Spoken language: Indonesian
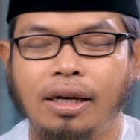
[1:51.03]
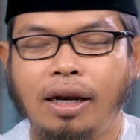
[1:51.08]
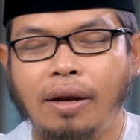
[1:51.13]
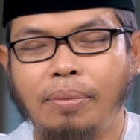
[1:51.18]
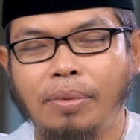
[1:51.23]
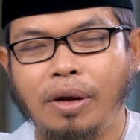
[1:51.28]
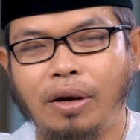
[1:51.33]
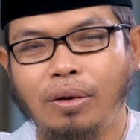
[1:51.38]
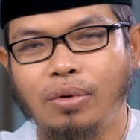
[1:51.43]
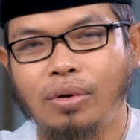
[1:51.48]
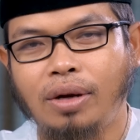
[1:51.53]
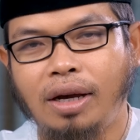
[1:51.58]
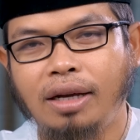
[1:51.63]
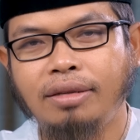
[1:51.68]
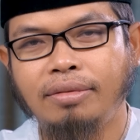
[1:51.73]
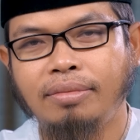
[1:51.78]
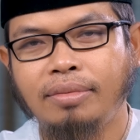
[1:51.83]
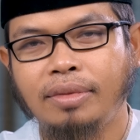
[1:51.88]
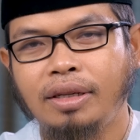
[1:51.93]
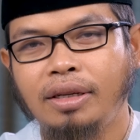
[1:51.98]
dalam Al-Qur'an,
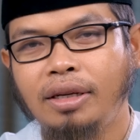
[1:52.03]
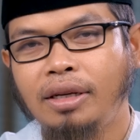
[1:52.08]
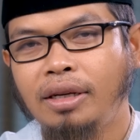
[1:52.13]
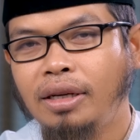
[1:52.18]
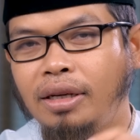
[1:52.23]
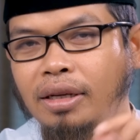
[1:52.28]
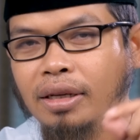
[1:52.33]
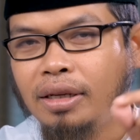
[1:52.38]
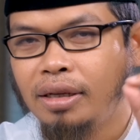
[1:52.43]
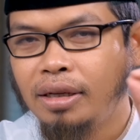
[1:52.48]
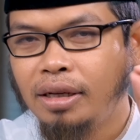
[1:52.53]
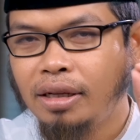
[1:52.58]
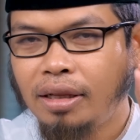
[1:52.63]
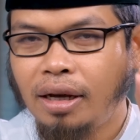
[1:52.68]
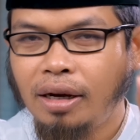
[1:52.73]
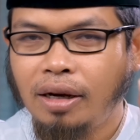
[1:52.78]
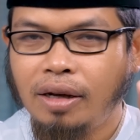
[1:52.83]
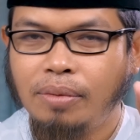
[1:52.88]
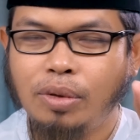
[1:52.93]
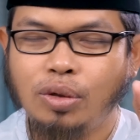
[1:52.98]

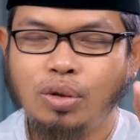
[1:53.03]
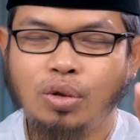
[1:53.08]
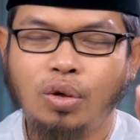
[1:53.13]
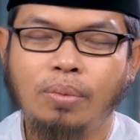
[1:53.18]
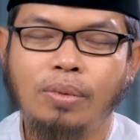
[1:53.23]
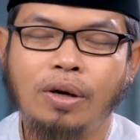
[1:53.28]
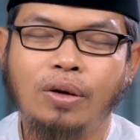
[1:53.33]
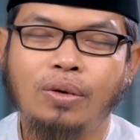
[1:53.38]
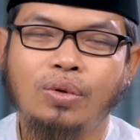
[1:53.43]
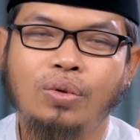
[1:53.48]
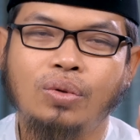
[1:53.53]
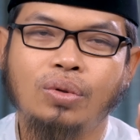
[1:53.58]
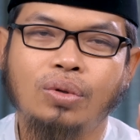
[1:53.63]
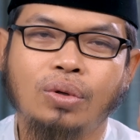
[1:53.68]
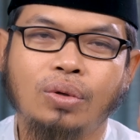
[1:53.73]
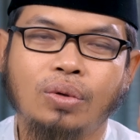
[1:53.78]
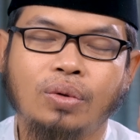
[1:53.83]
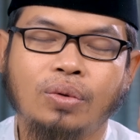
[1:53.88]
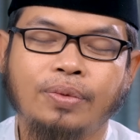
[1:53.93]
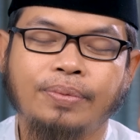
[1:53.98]
kita akan mencoba
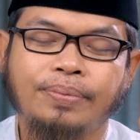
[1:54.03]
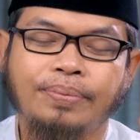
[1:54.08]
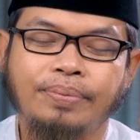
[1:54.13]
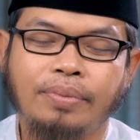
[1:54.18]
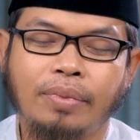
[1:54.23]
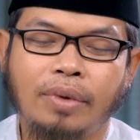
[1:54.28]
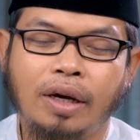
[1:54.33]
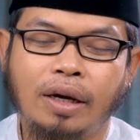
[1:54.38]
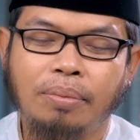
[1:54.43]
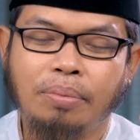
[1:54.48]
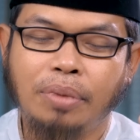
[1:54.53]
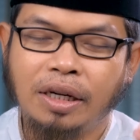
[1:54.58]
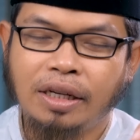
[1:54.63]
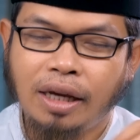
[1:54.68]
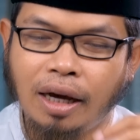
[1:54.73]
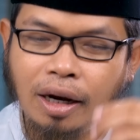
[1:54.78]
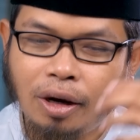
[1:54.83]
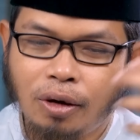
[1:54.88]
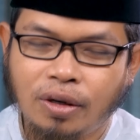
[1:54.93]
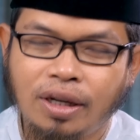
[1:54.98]
untuk e,
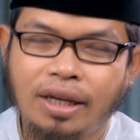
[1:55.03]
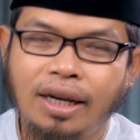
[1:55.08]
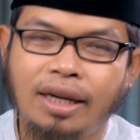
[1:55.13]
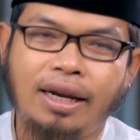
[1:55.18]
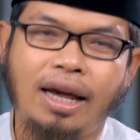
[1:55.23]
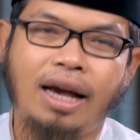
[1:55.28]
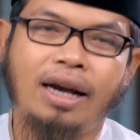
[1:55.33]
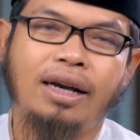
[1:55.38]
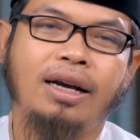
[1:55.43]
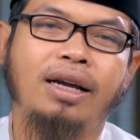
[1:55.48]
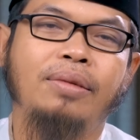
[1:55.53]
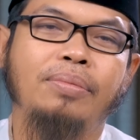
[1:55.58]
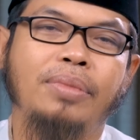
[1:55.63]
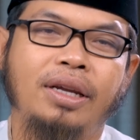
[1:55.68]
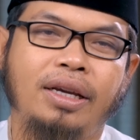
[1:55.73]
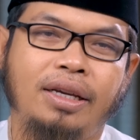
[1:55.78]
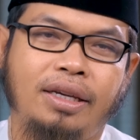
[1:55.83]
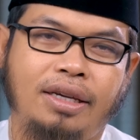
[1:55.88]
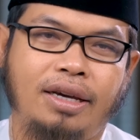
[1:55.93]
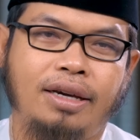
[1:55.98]
berdialog dengan akal
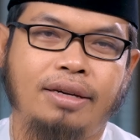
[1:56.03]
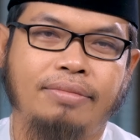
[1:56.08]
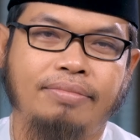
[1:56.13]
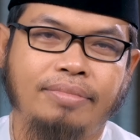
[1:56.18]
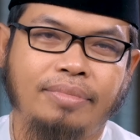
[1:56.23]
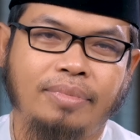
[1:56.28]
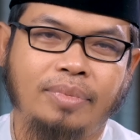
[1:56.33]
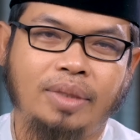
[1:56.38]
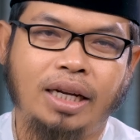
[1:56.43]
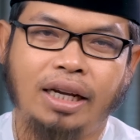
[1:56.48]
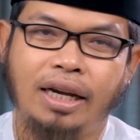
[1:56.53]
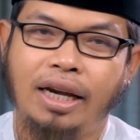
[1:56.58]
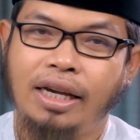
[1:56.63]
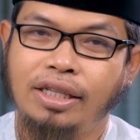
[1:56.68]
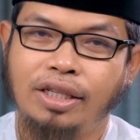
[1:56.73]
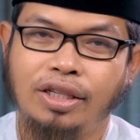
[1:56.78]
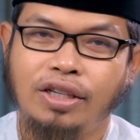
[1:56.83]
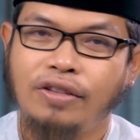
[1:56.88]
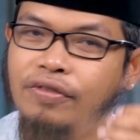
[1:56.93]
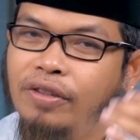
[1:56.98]
mereka
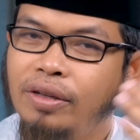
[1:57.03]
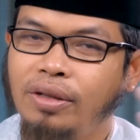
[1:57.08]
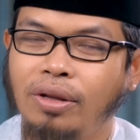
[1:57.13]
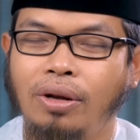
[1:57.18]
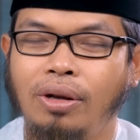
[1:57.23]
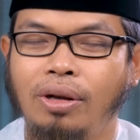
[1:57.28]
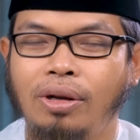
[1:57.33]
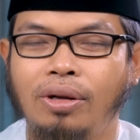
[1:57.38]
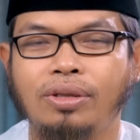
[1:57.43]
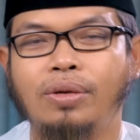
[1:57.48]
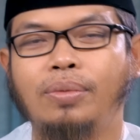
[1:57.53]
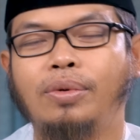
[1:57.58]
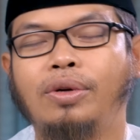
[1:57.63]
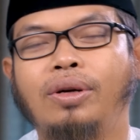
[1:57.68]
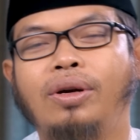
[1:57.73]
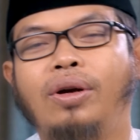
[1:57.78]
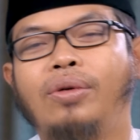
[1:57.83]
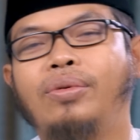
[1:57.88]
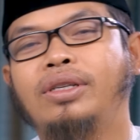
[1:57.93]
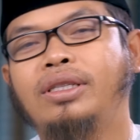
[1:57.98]
terkait sifat Allah wa
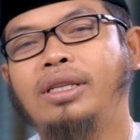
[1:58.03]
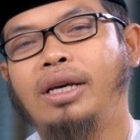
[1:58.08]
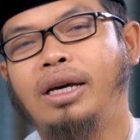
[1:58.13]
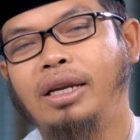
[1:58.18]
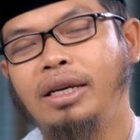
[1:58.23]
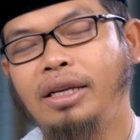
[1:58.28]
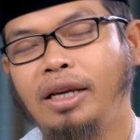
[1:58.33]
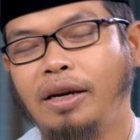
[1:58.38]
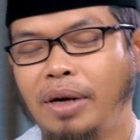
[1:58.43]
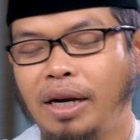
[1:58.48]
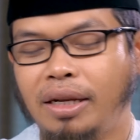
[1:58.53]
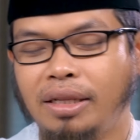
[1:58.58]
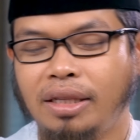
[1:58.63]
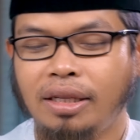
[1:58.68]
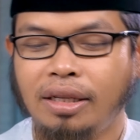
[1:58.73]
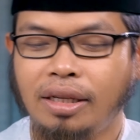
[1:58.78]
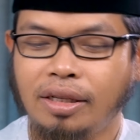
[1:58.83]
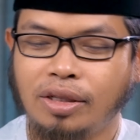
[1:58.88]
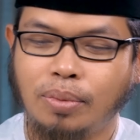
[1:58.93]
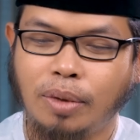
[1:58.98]
taala yang maha
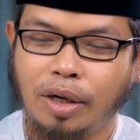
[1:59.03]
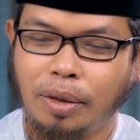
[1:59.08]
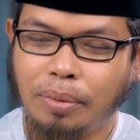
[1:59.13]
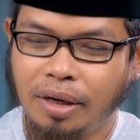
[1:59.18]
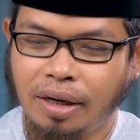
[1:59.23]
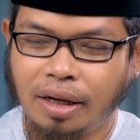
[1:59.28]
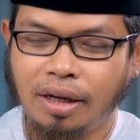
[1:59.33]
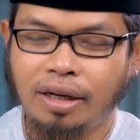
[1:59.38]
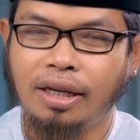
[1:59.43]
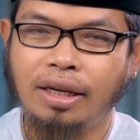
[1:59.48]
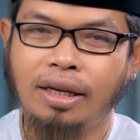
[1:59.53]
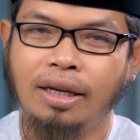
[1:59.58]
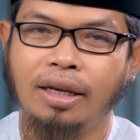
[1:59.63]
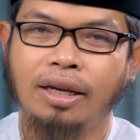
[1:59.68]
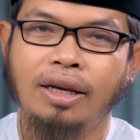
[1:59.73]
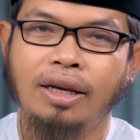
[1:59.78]
tinggi sebagaimana yang di,